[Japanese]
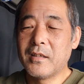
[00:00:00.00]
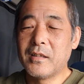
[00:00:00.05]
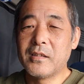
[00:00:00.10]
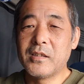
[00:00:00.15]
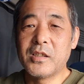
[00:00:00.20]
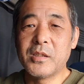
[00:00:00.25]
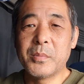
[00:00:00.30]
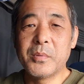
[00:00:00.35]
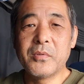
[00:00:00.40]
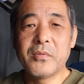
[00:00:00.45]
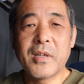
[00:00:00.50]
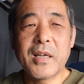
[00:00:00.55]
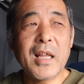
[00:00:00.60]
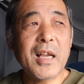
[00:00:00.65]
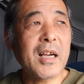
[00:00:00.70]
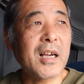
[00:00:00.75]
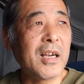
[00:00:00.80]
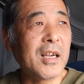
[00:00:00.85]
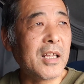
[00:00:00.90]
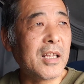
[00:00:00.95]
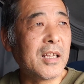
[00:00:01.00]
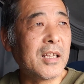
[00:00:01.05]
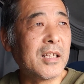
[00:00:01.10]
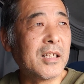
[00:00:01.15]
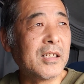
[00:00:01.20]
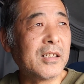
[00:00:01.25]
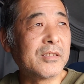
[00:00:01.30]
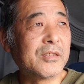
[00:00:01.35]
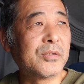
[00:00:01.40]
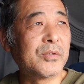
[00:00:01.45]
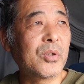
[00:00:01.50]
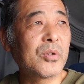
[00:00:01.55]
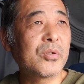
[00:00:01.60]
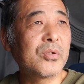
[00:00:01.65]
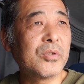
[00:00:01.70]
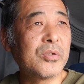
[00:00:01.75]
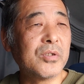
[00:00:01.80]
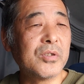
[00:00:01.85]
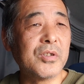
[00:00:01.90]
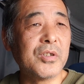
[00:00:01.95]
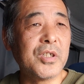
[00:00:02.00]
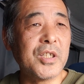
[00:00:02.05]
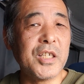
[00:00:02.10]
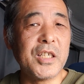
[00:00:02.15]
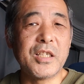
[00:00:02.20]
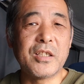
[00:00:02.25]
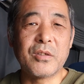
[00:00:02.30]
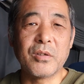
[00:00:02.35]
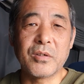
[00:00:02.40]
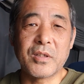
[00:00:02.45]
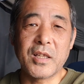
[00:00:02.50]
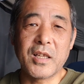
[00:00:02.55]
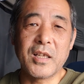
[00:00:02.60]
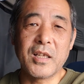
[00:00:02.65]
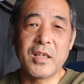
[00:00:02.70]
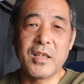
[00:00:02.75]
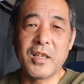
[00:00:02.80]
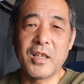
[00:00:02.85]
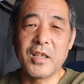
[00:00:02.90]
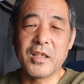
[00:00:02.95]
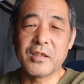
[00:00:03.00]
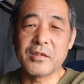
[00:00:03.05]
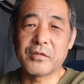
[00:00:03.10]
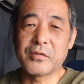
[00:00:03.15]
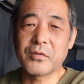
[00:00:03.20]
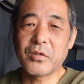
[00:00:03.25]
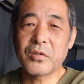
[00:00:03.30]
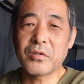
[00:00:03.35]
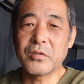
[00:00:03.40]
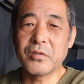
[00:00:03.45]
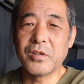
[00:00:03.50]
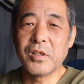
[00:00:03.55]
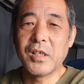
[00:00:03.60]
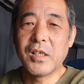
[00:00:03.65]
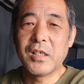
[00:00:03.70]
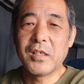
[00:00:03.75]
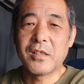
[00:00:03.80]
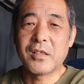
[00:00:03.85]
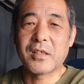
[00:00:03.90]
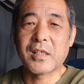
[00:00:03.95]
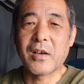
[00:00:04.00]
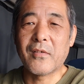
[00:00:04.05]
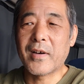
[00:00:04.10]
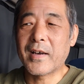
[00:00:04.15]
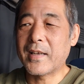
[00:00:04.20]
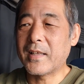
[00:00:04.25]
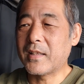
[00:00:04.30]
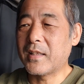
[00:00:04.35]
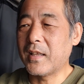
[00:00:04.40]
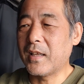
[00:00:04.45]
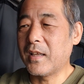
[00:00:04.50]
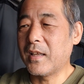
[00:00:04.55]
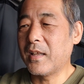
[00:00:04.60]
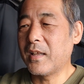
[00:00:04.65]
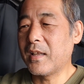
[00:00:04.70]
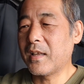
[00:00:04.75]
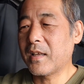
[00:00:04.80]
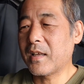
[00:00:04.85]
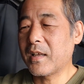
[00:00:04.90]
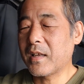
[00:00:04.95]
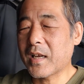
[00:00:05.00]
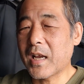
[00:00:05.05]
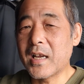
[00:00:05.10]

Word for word: 自分はなんかね、すごくいい人で、すごく慕われて、